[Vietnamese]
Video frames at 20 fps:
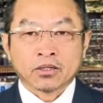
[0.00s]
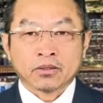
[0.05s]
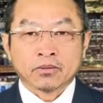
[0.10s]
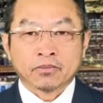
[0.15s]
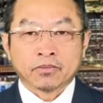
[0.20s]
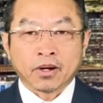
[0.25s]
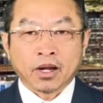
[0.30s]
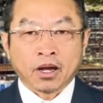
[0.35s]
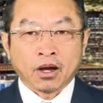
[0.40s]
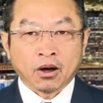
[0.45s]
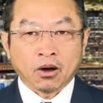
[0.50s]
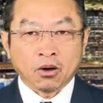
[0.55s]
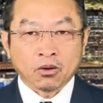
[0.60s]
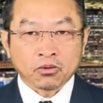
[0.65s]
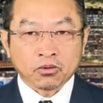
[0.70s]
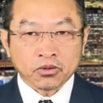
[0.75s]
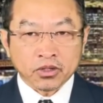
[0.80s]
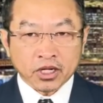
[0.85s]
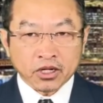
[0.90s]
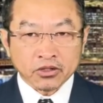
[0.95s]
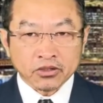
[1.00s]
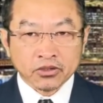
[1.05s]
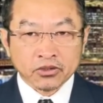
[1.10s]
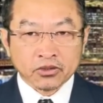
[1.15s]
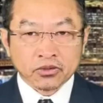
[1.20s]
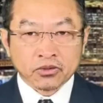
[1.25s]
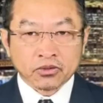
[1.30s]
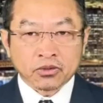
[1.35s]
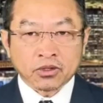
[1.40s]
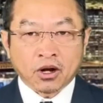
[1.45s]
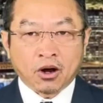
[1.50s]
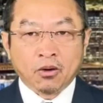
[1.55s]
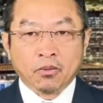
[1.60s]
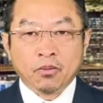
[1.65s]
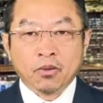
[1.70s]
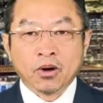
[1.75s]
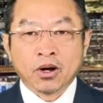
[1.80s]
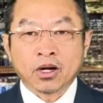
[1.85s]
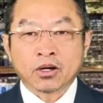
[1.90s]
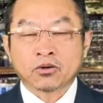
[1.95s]
là họ cụ đâu rủ rủ cậu
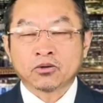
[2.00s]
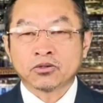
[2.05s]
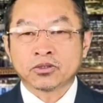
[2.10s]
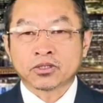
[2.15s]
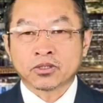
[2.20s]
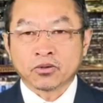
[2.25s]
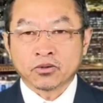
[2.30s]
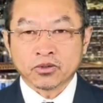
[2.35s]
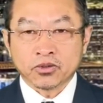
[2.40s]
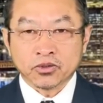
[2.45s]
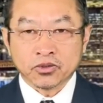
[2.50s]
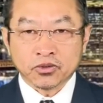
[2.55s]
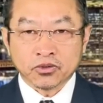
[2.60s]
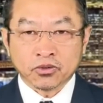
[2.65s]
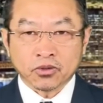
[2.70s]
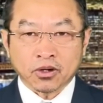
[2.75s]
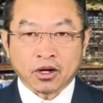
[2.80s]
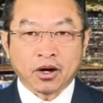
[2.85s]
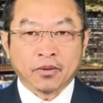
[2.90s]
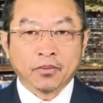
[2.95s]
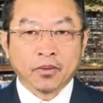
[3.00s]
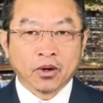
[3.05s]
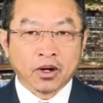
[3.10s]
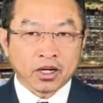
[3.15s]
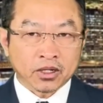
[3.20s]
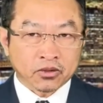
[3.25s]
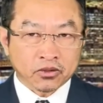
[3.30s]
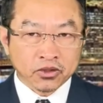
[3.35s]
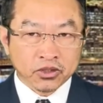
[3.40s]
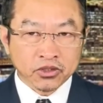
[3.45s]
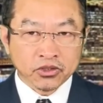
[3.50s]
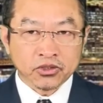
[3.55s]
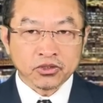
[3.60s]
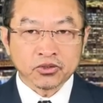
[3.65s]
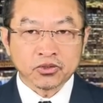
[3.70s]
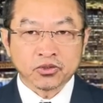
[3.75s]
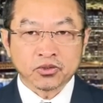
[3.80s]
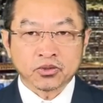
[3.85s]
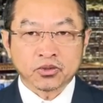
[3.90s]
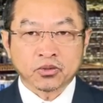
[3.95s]
mua cụ trồng rủ rủ họ mua cụ được rủ
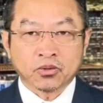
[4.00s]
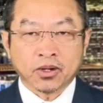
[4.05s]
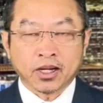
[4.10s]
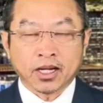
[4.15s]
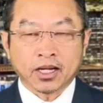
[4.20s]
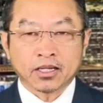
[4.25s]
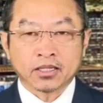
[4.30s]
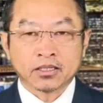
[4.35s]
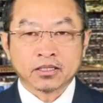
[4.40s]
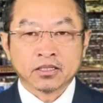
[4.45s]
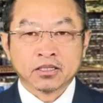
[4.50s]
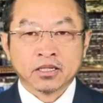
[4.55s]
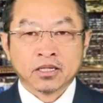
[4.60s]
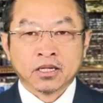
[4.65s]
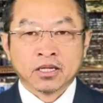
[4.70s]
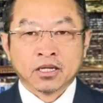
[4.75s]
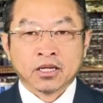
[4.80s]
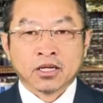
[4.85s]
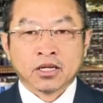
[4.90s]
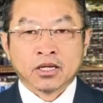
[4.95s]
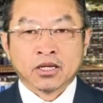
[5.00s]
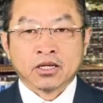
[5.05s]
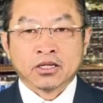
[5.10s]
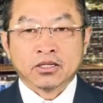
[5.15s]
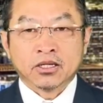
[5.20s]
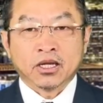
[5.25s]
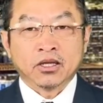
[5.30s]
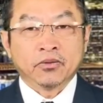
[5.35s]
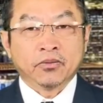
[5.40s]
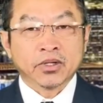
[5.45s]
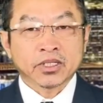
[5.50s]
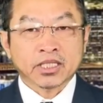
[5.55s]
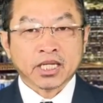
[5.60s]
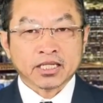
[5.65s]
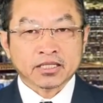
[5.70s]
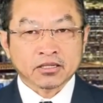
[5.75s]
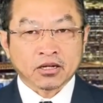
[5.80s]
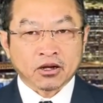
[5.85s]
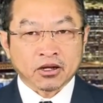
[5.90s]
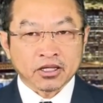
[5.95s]
rủ tua giờ chúng mua sao
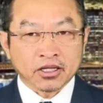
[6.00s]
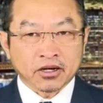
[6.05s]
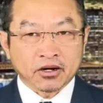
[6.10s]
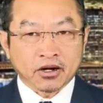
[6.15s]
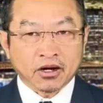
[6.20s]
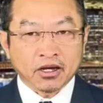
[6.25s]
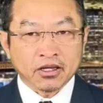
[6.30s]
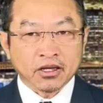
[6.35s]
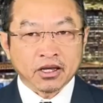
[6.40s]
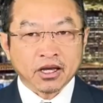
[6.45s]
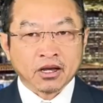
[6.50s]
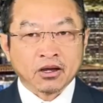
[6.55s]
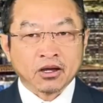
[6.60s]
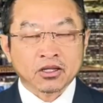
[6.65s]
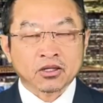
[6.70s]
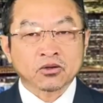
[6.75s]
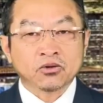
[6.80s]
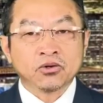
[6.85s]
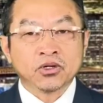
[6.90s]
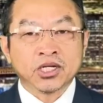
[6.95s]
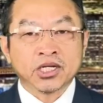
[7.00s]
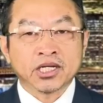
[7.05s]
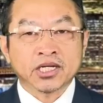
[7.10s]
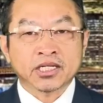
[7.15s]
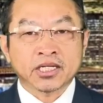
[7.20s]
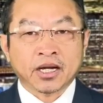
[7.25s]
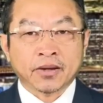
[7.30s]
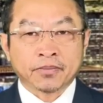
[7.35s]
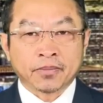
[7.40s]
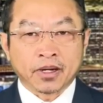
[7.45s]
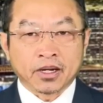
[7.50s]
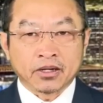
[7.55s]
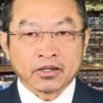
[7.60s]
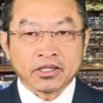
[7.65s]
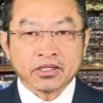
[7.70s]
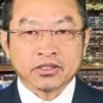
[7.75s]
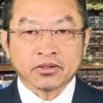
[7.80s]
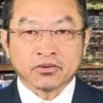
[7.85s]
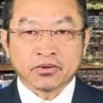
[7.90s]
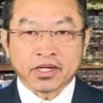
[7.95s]
cho họ nó giờ họ tu sửa chắp lời
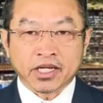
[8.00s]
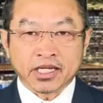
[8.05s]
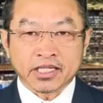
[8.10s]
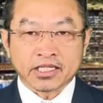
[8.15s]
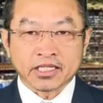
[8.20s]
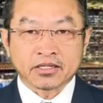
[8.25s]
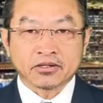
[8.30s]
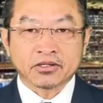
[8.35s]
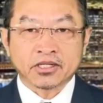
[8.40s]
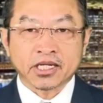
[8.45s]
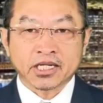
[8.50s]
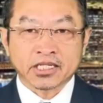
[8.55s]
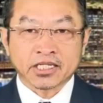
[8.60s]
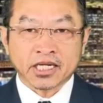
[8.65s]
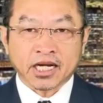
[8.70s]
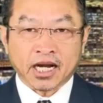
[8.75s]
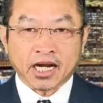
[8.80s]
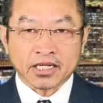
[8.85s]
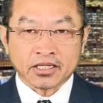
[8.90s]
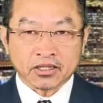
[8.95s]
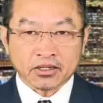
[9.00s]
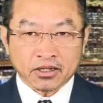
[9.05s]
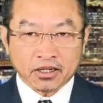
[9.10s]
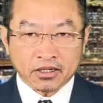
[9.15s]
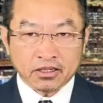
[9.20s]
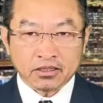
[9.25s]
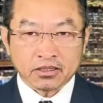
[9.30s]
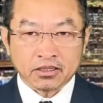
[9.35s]
ý chung nhiệt chỉ cứ tiếng trà sao đời